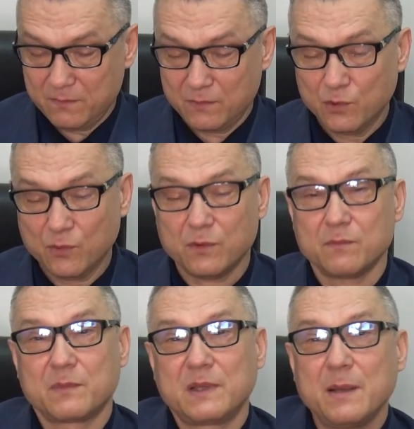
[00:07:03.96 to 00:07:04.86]

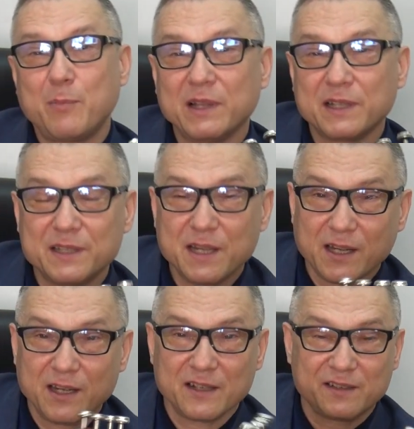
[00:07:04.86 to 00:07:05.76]
Ну, для полноты
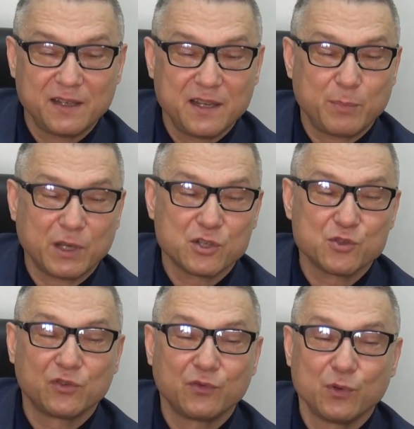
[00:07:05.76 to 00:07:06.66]
коллекции я
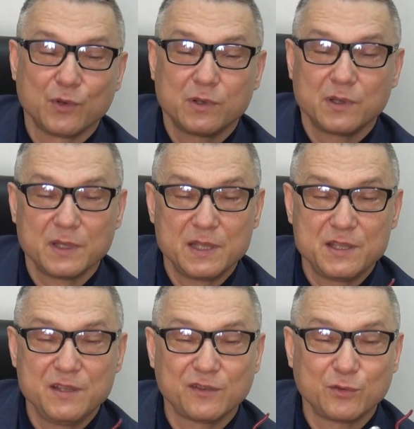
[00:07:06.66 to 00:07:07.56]
покажу свою
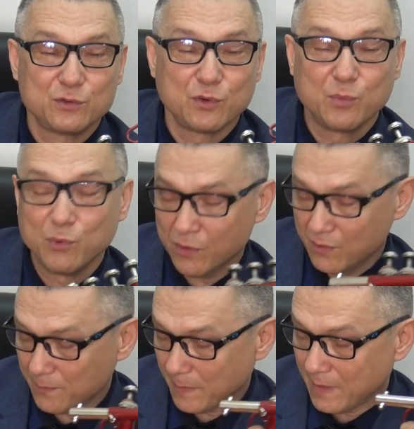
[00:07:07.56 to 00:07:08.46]
индийскую трубу.
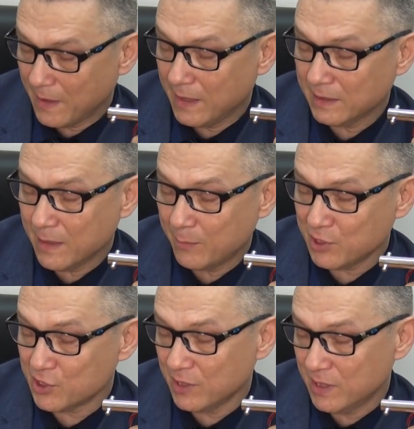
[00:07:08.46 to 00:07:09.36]
Она
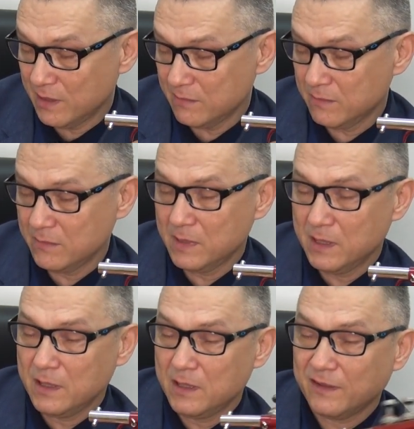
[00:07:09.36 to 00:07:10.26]
пришла
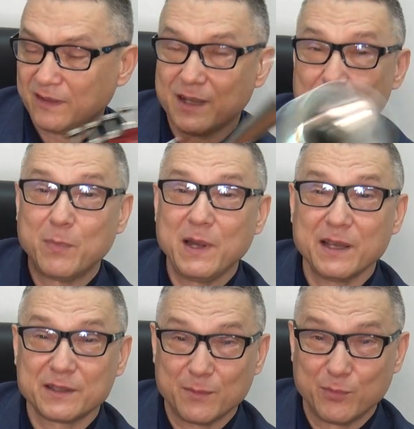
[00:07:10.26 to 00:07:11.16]
с
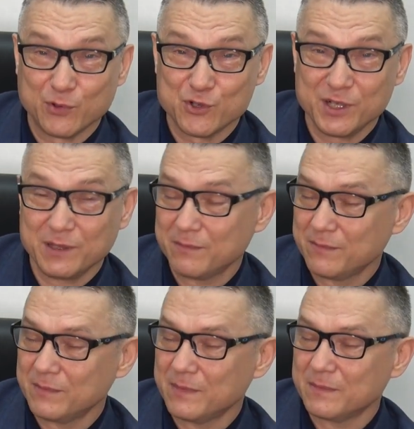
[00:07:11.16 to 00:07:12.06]
комплектом пружин.
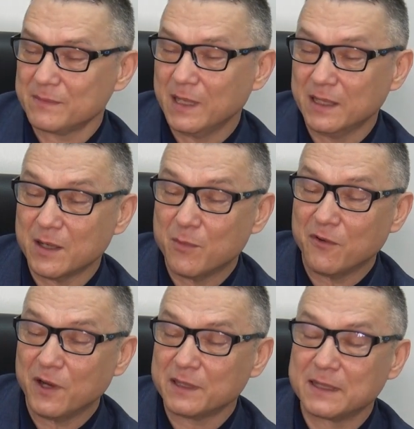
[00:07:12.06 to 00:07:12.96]
Это
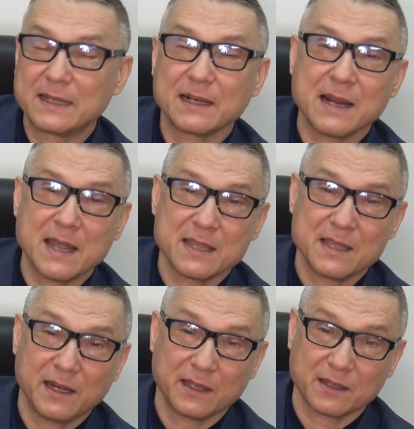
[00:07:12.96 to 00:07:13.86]
бывает
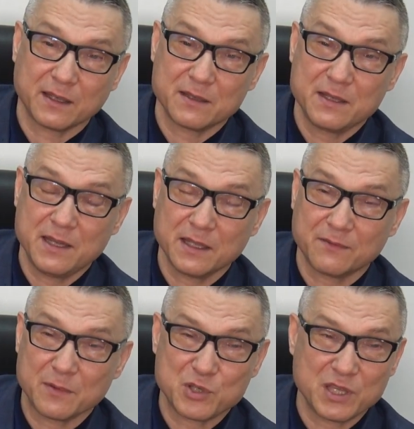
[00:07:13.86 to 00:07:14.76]
крайне редко. Нет
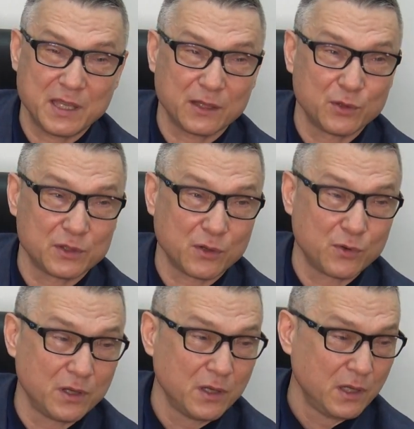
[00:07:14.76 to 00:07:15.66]
вообще ни одной такой